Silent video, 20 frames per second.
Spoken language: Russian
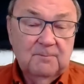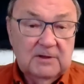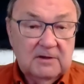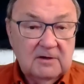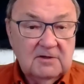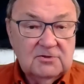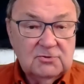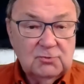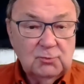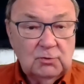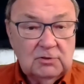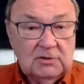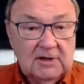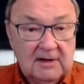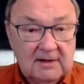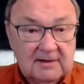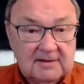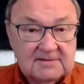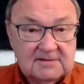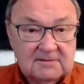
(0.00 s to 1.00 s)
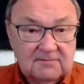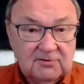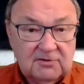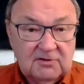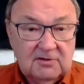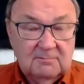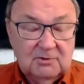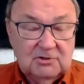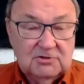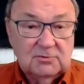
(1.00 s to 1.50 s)

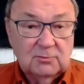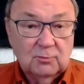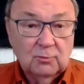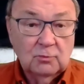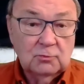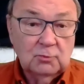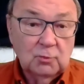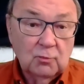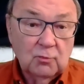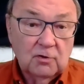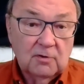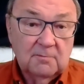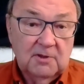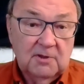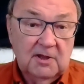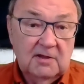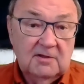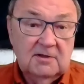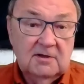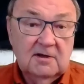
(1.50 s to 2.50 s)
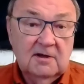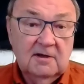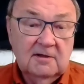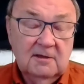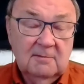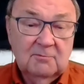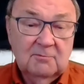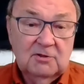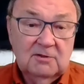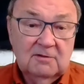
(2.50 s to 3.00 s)
государственными структурами, а не
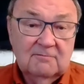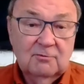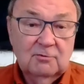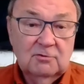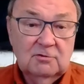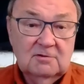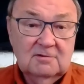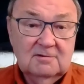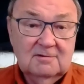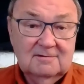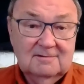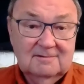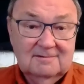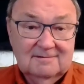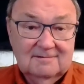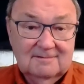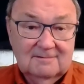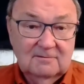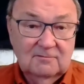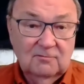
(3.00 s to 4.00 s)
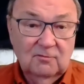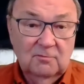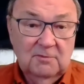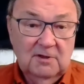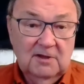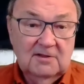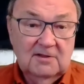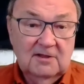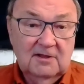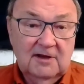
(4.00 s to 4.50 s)
какими-то вот э,
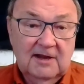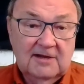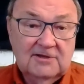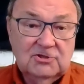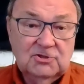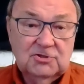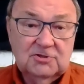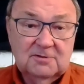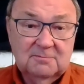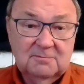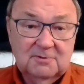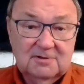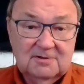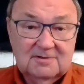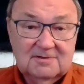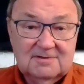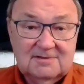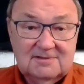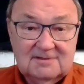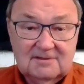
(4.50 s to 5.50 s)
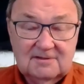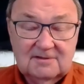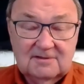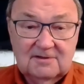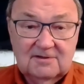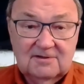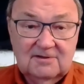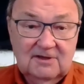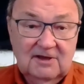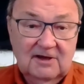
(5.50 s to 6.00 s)
двумя нырядчиками с
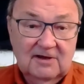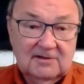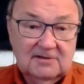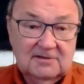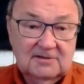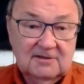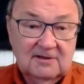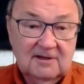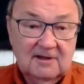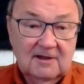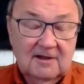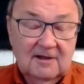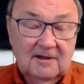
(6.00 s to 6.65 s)
яхты.